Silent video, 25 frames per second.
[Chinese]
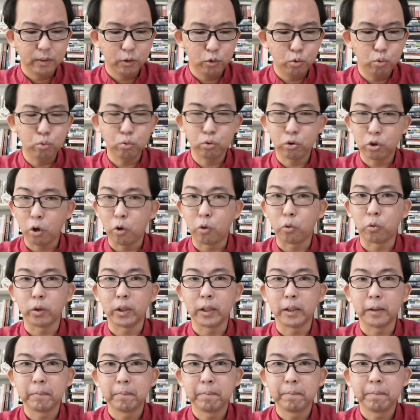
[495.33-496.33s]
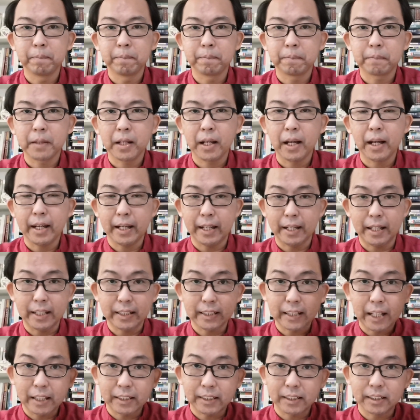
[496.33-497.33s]
秃头的。伊丽
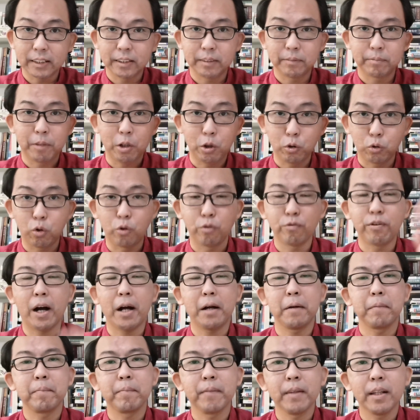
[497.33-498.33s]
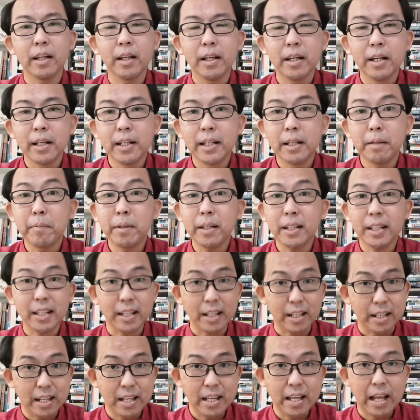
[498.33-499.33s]
莎是没有头发，那么
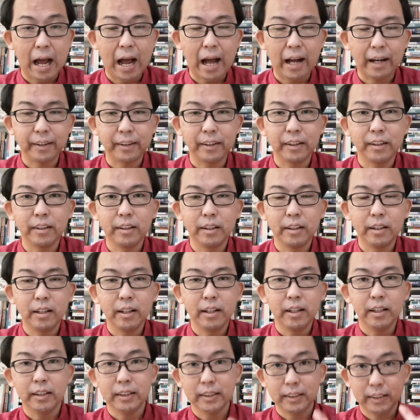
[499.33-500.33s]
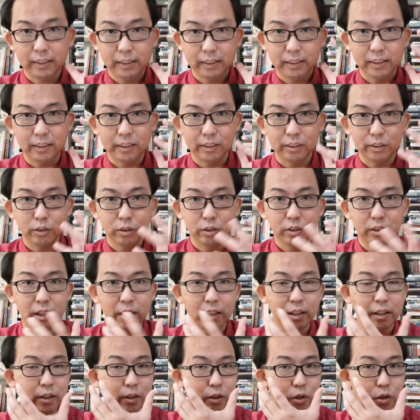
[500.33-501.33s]
伊利亚呢？是
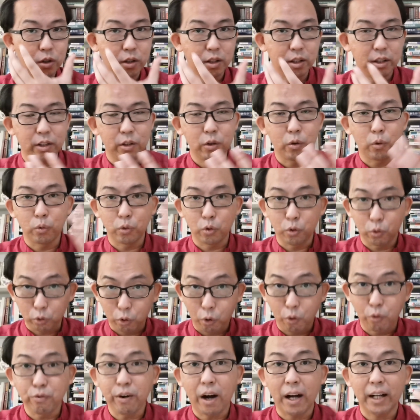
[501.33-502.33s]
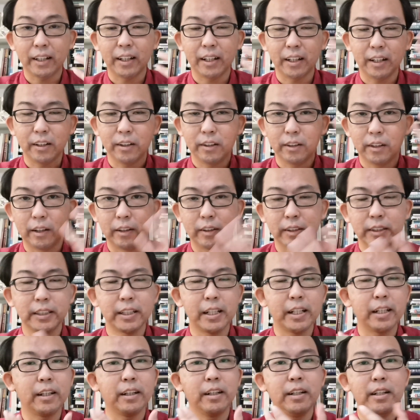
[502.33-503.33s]
呃有有头发的哈，而
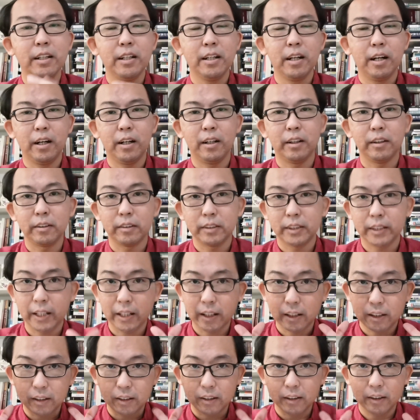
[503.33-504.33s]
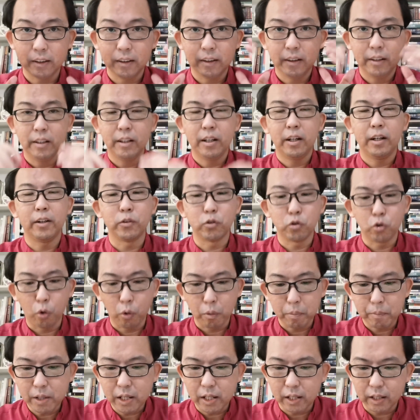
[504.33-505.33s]
且呃这个很
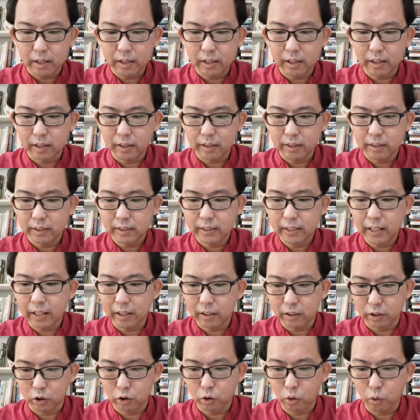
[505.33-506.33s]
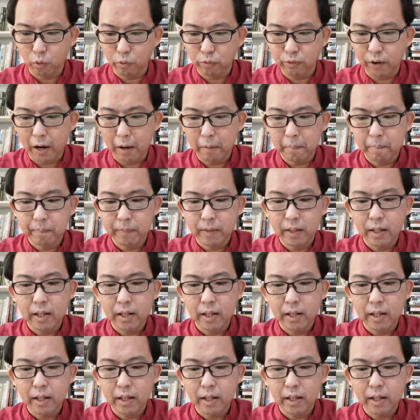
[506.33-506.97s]
浓密的这个的头发，